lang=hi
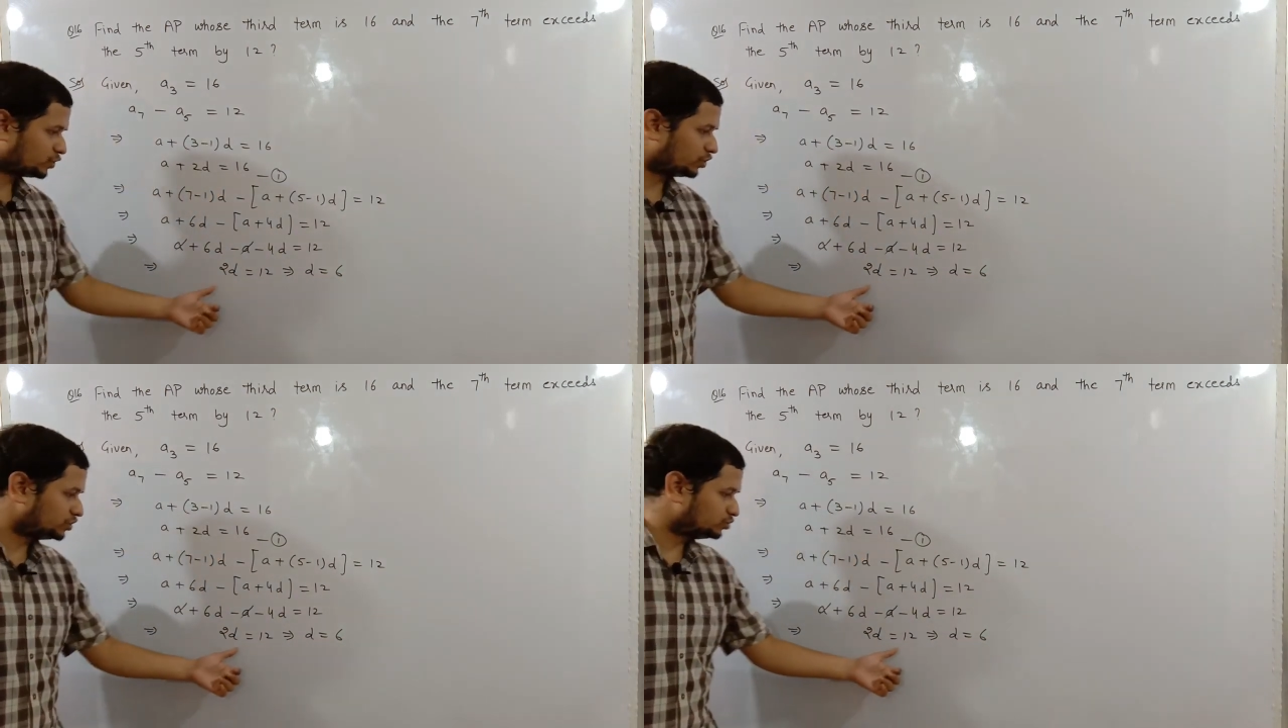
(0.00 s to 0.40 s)

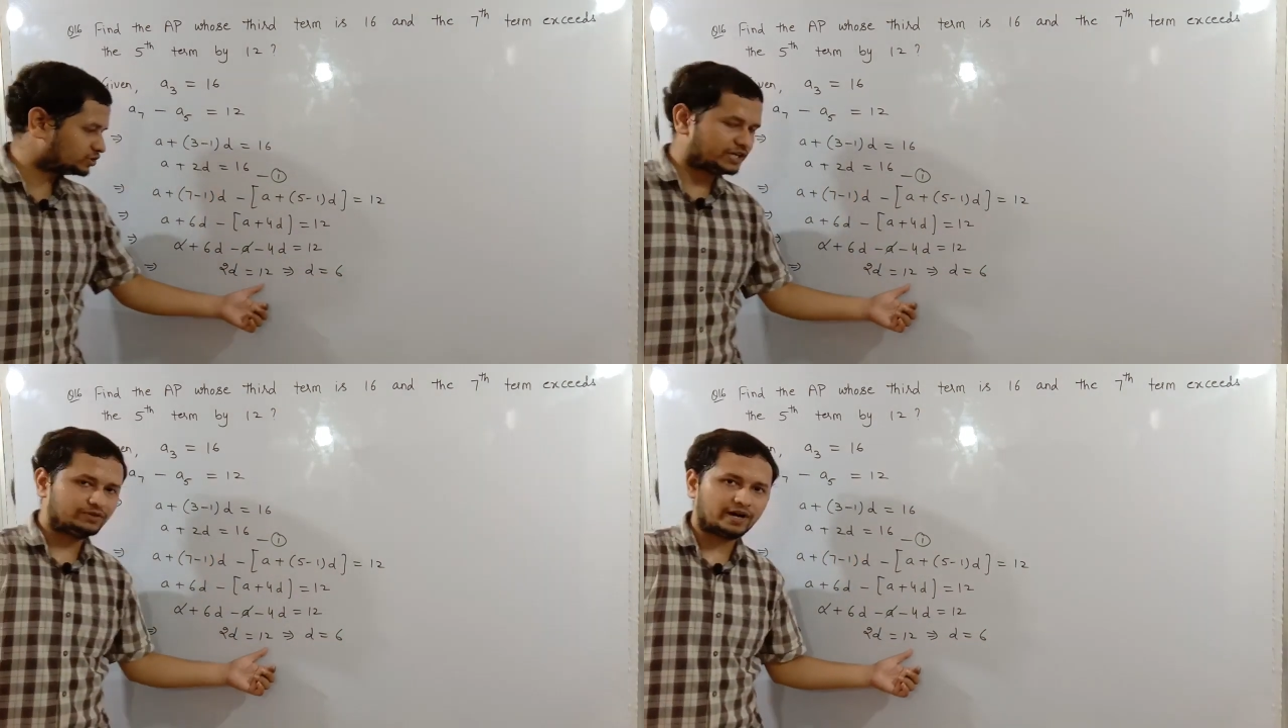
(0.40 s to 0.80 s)
क्योंकि टू
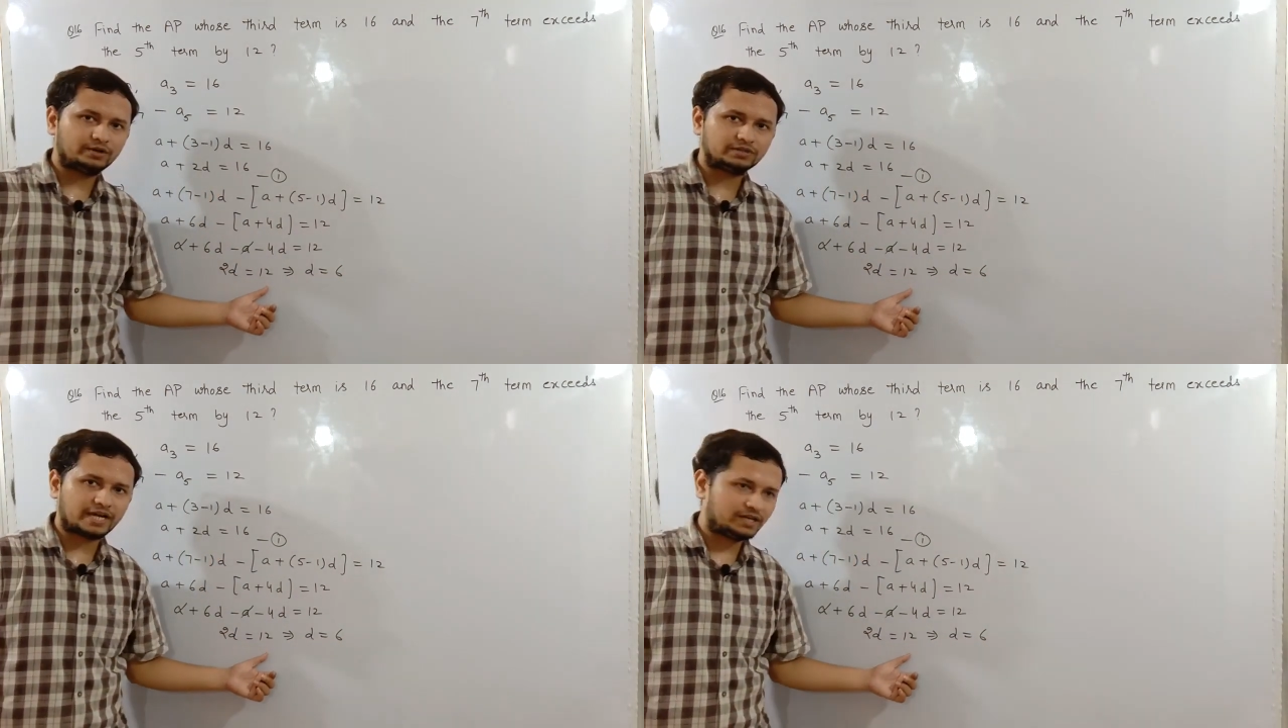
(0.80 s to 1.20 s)
से
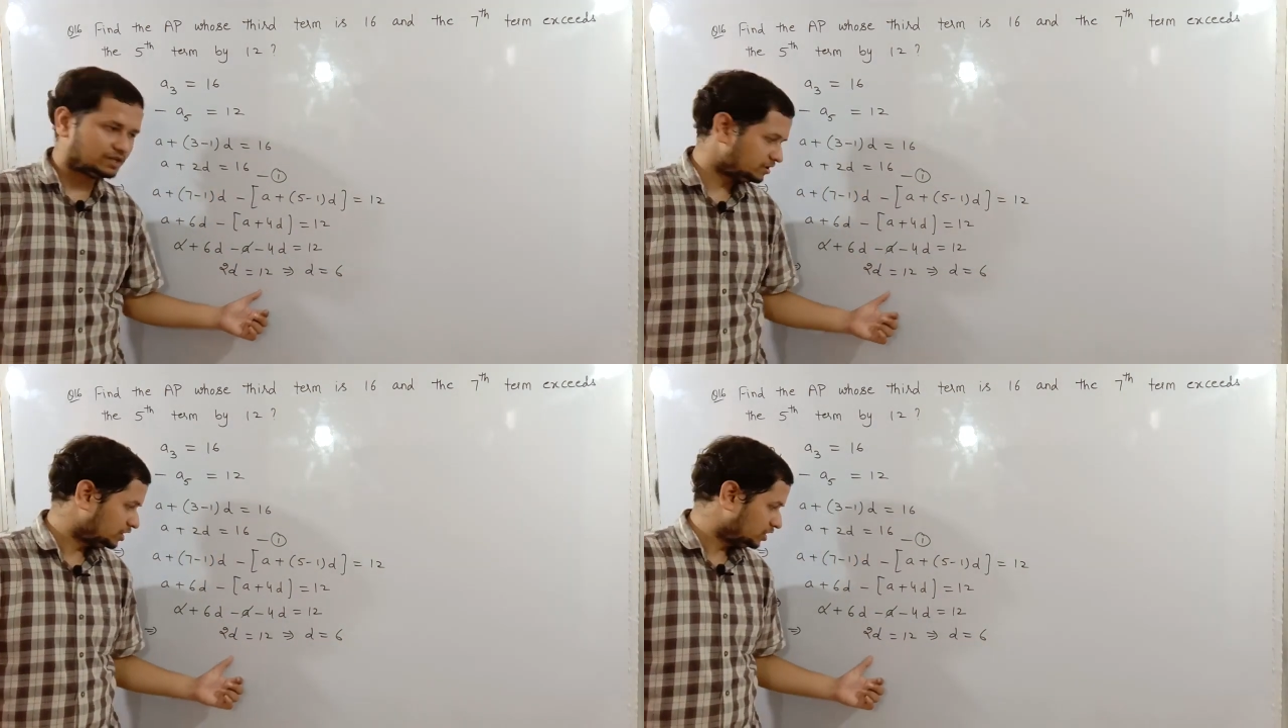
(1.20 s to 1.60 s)
डिवाइड हो जाएगा
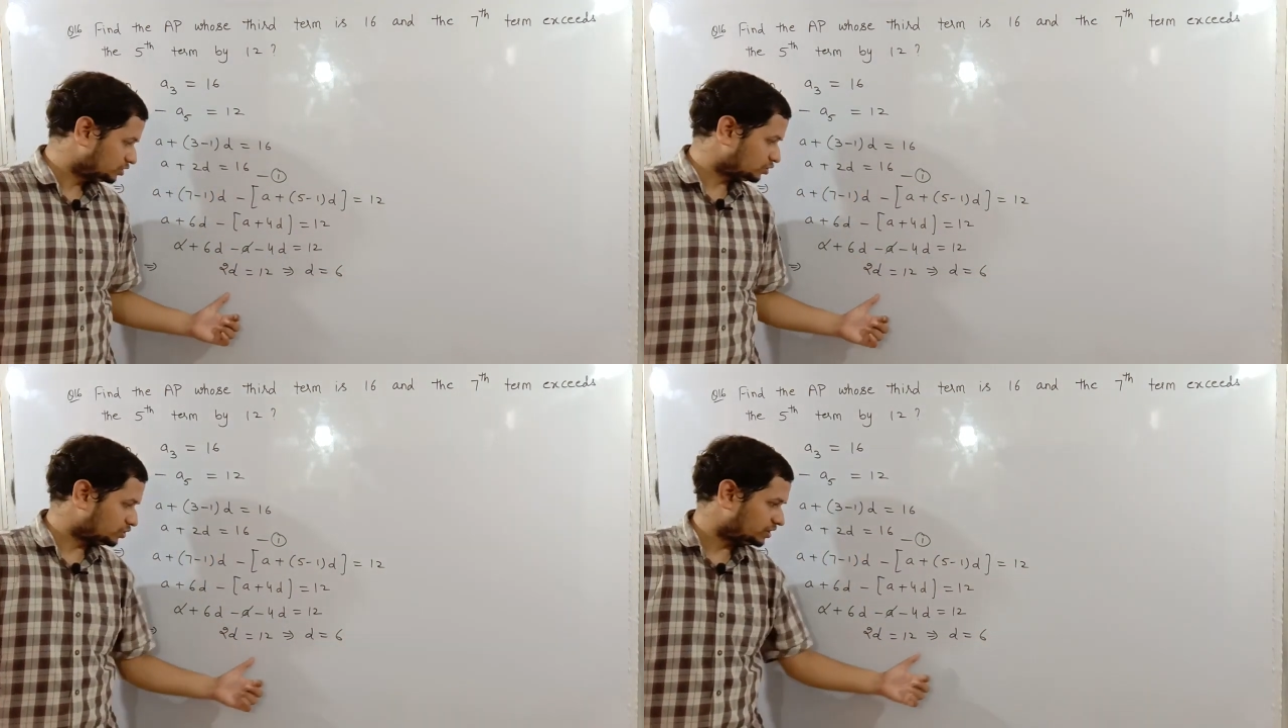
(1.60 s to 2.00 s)

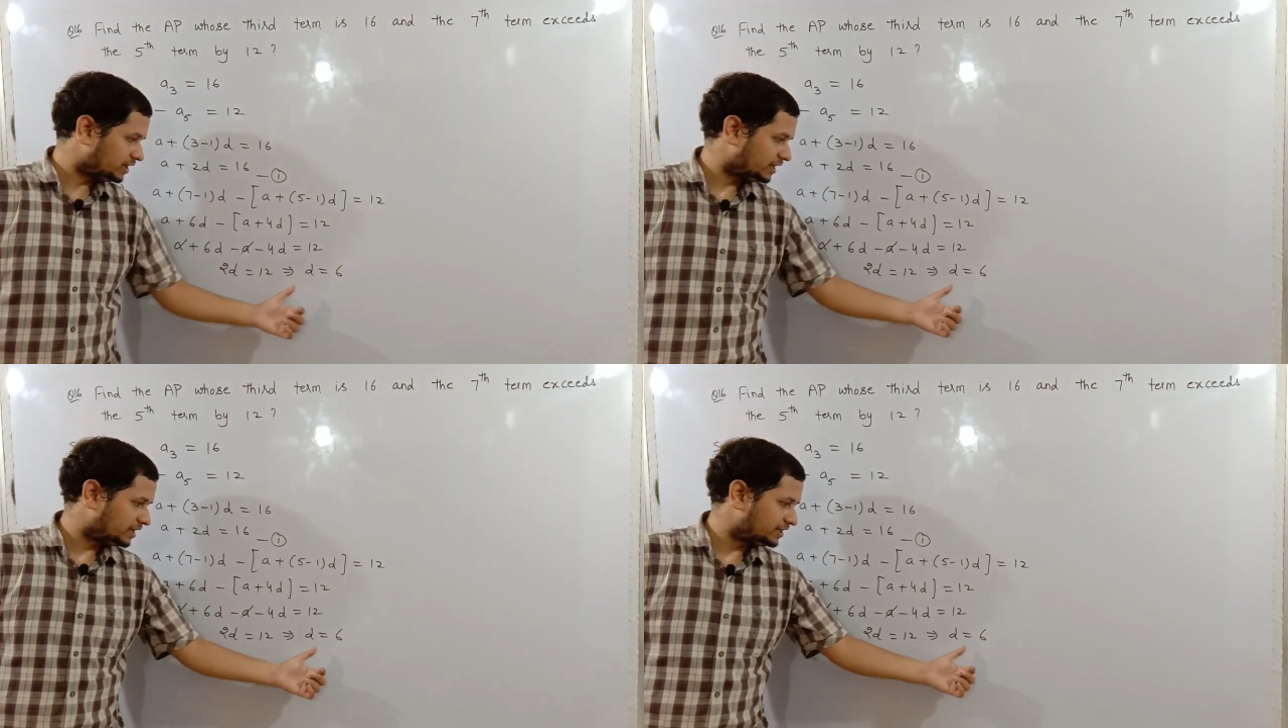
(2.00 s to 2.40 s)
तो
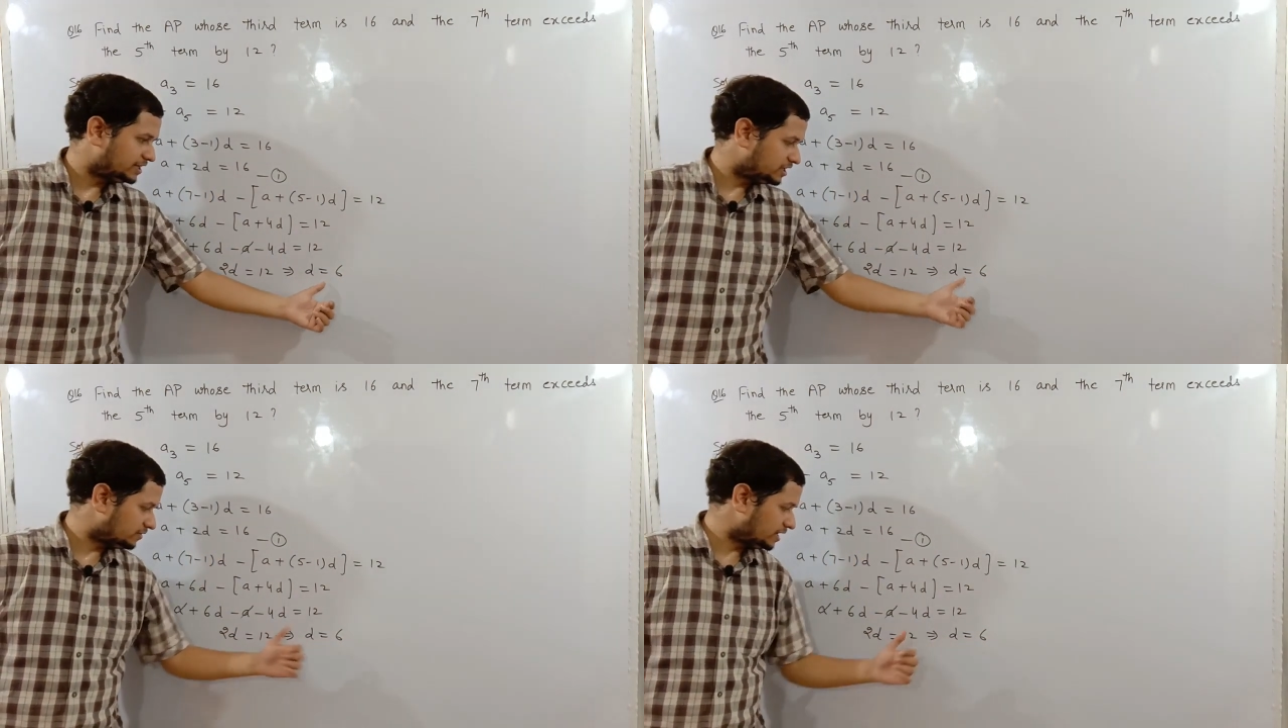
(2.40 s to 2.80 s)

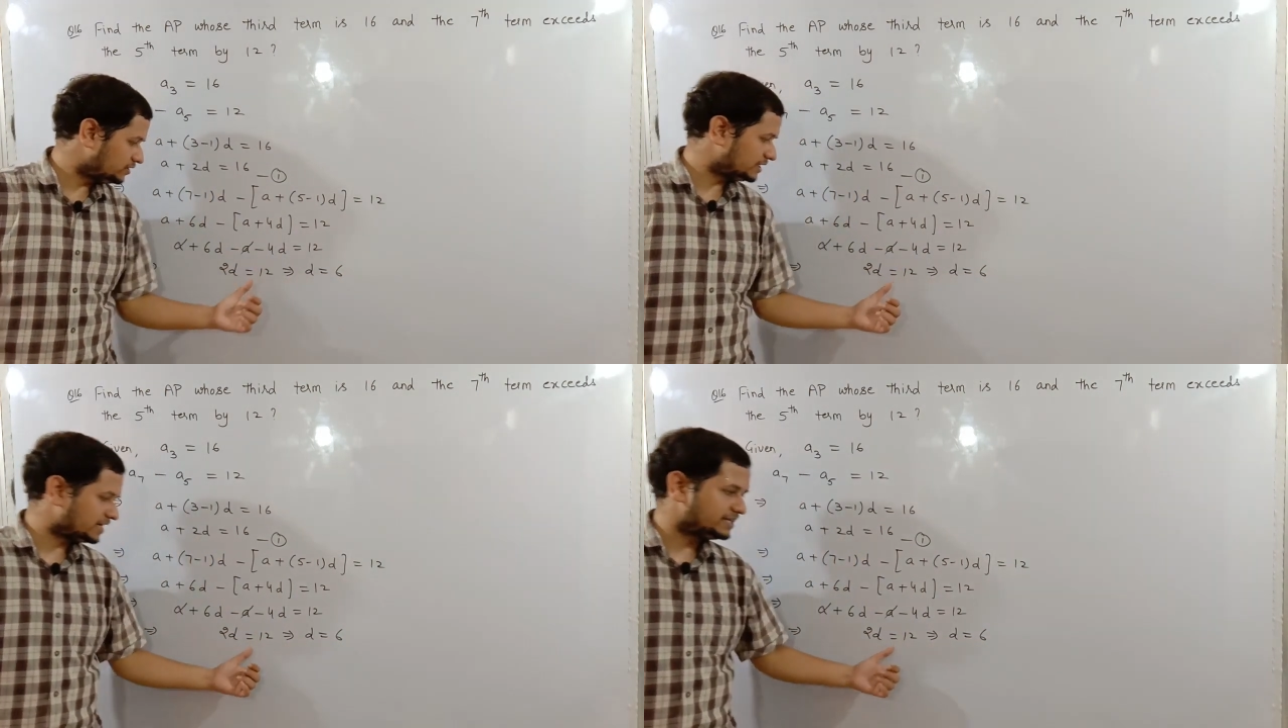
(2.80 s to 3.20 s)
डी की
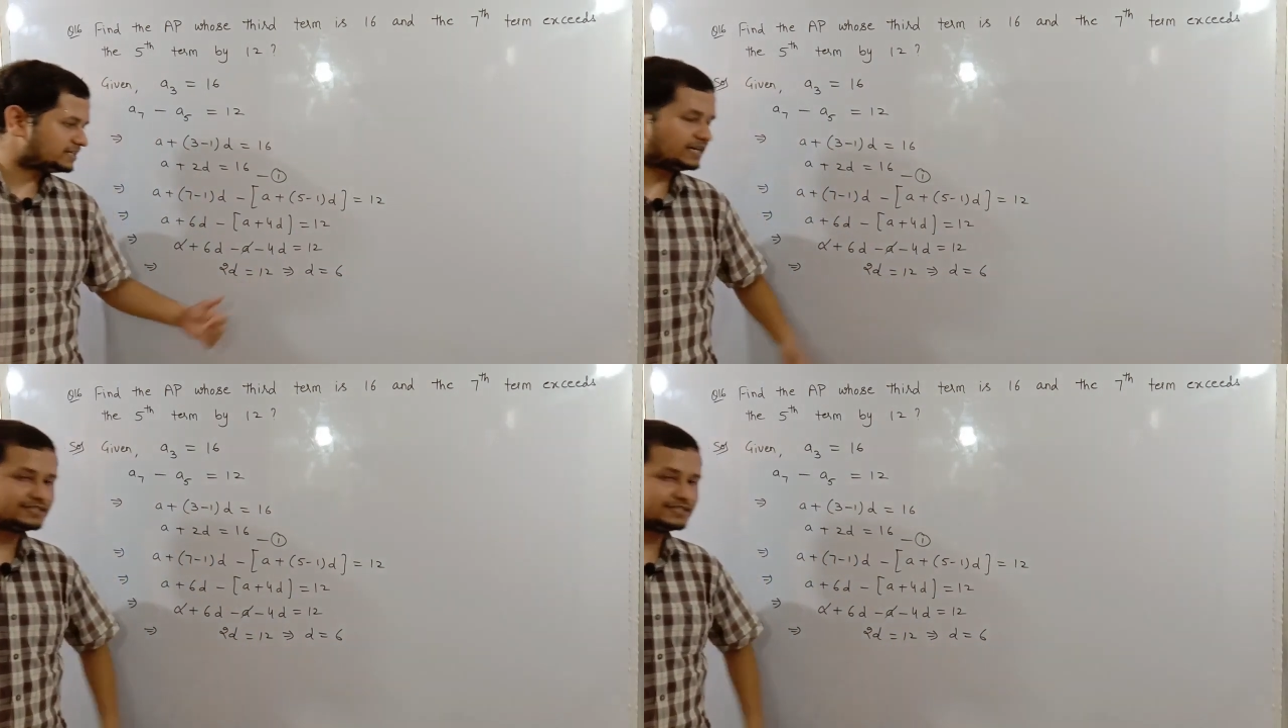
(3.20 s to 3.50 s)
वैल्यू आ जाएगी क्या